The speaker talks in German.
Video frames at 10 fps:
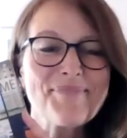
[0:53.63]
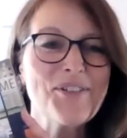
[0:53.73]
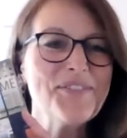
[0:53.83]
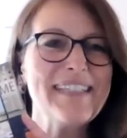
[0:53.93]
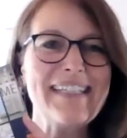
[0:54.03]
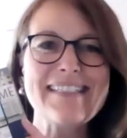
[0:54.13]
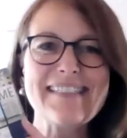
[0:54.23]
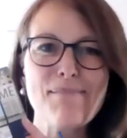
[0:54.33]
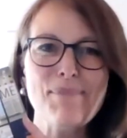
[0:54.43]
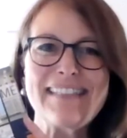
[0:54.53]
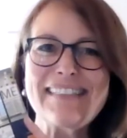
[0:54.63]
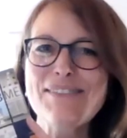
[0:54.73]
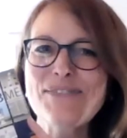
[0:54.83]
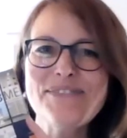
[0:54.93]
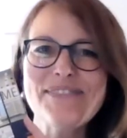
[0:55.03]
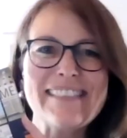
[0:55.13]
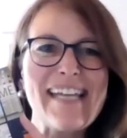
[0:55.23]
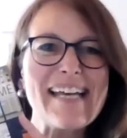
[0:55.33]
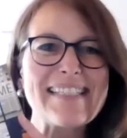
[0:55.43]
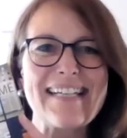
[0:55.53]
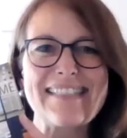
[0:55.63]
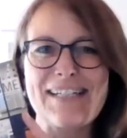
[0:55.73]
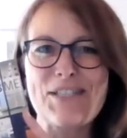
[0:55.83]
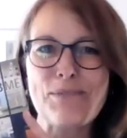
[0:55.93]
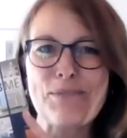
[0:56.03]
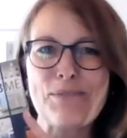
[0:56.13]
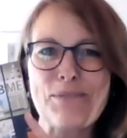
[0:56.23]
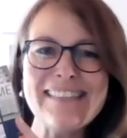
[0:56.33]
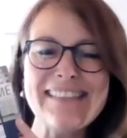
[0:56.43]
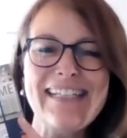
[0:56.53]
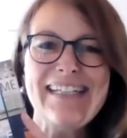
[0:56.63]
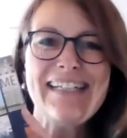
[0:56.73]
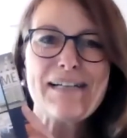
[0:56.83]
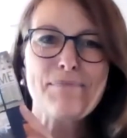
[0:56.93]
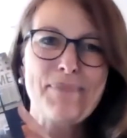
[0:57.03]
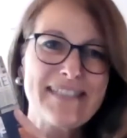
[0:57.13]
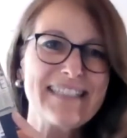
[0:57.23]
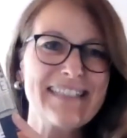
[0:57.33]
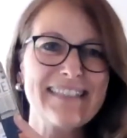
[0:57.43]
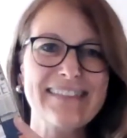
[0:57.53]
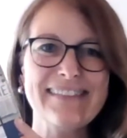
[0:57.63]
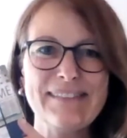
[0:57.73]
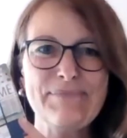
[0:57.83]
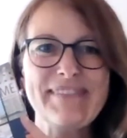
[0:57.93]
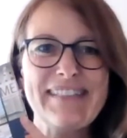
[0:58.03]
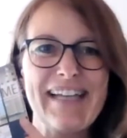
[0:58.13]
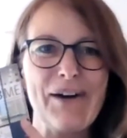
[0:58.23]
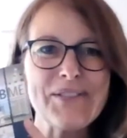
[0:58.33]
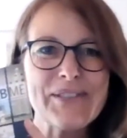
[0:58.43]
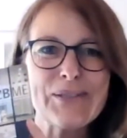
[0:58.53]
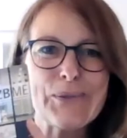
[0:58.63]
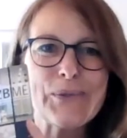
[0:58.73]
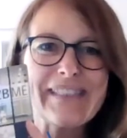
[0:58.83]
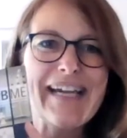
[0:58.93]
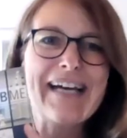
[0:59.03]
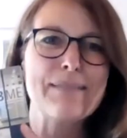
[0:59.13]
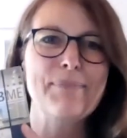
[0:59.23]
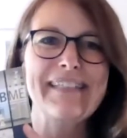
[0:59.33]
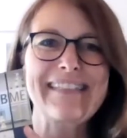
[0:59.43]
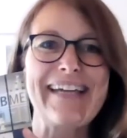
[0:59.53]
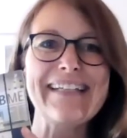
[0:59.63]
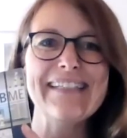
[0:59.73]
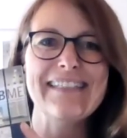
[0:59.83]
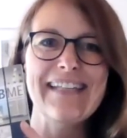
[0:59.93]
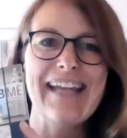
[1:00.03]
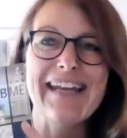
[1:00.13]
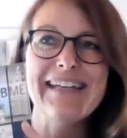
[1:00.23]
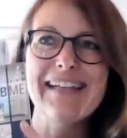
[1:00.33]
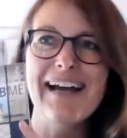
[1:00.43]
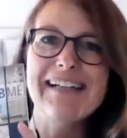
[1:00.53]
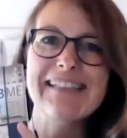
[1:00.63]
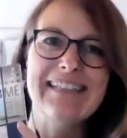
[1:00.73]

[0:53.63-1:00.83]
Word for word: Und wie jedes Jahr bin ich sehr, sehr, sehr gespannt, bis ich äh, den ausgedruckten Jahresbericht endlich in den Händen halte,